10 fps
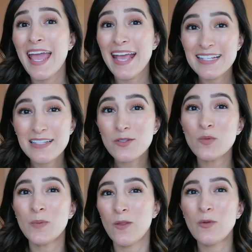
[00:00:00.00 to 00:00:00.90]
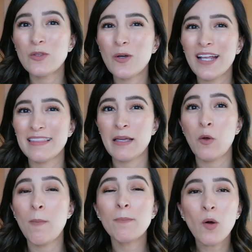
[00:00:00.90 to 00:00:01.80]
Este es un producto que
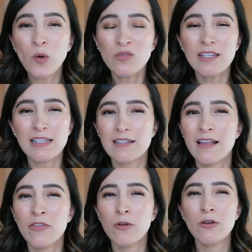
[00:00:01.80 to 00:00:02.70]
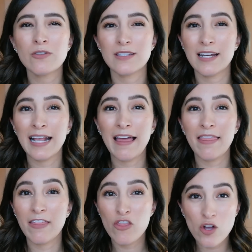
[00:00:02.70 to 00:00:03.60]
tengo poco utilizándolo, cerca
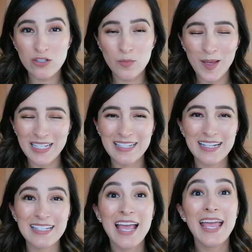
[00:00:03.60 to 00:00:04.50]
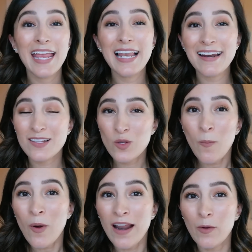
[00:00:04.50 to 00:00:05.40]
de dos meses, y la razón
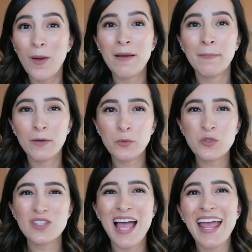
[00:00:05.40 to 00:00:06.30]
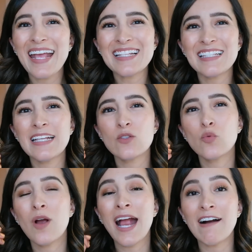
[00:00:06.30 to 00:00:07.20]
por la cual me gusta es que es
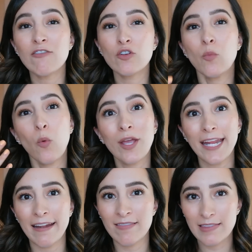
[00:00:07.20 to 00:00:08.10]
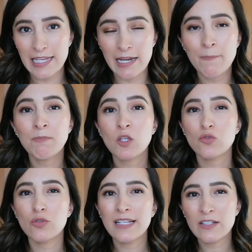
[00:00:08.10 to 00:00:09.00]
un jabón muy gentil.
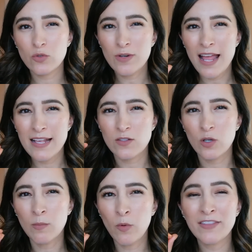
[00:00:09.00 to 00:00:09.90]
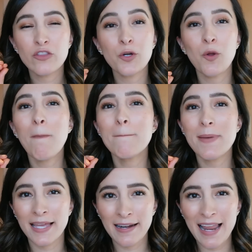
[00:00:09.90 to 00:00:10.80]
Su textura es como en tono
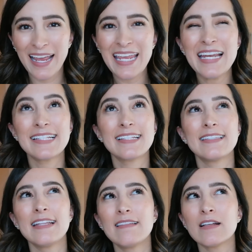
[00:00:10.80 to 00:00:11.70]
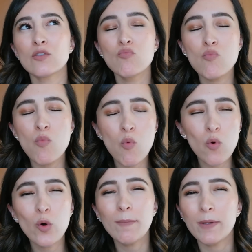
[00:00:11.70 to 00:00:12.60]
perla y necesitas
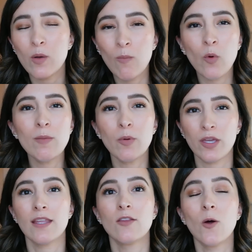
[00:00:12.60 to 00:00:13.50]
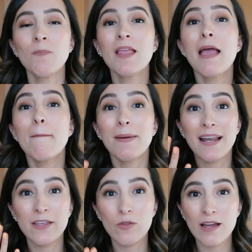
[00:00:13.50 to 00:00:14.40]
muy pero muy poquito
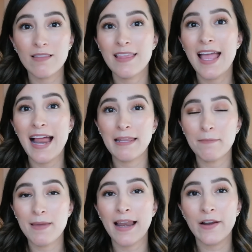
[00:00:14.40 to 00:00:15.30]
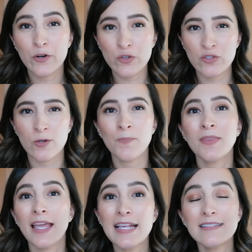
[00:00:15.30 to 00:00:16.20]
para ayudarte a limpiar el rostro.
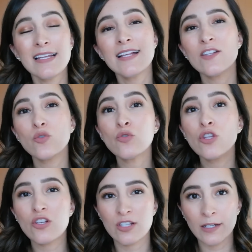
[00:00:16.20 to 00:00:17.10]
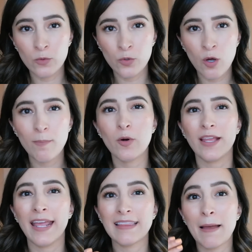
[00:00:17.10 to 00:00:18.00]
Este es un 2 en 1
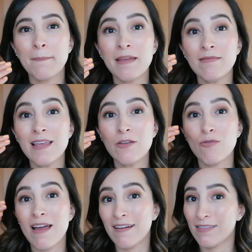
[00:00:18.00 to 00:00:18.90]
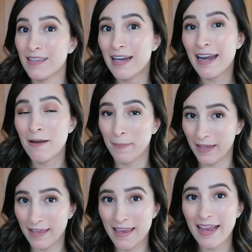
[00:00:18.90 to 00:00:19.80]
porque también te ayuda a retirar el
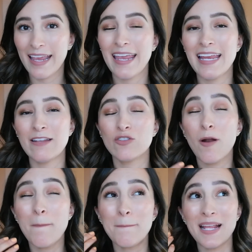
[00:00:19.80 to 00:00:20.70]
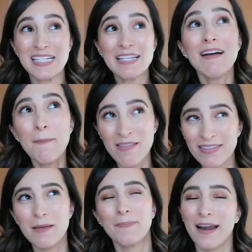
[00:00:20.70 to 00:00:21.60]
maquillaje y
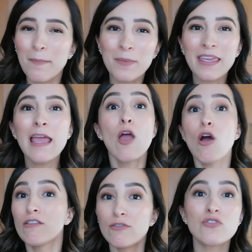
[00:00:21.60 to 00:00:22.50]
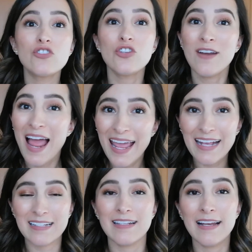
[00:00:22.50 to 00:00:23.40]
sorpresivamente para mí funciona
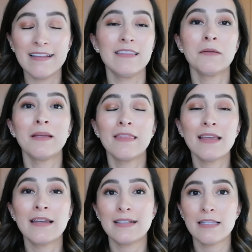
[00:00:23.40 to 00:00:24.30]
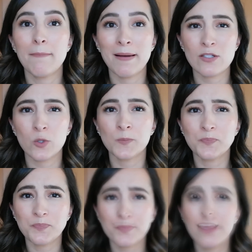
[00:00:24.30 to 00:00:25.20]
excelentemente en este paso.
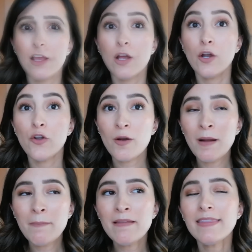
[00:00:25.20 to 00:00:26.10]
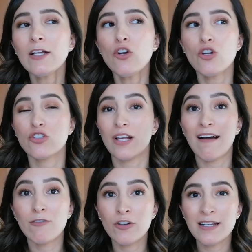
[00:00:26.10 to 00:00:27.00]
Normalmente con los
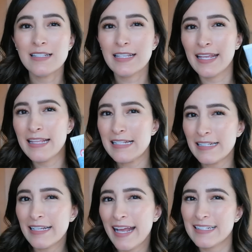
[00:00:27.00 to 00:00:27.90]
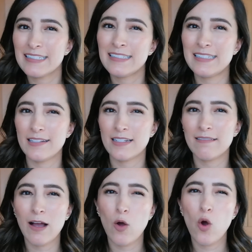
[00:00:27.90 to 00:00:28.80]
jabones que dicen que hacen ese
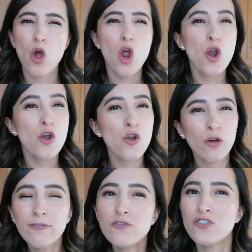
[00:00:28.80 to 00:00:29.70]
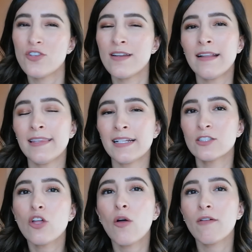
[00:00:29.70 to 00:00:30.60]
trabajo no funcionan del
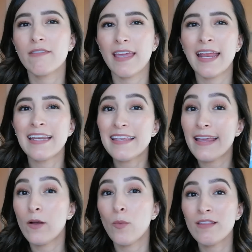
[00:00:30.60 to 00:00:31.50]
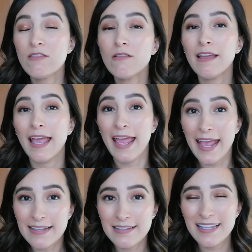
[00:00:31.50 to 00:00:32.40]
todo bien y encuentro que
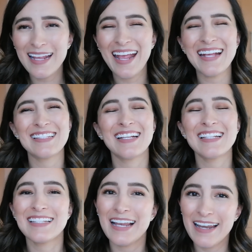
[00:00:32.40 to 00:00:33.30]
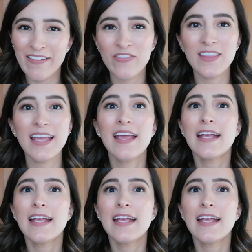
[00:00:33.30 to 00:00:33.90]
este es excelente.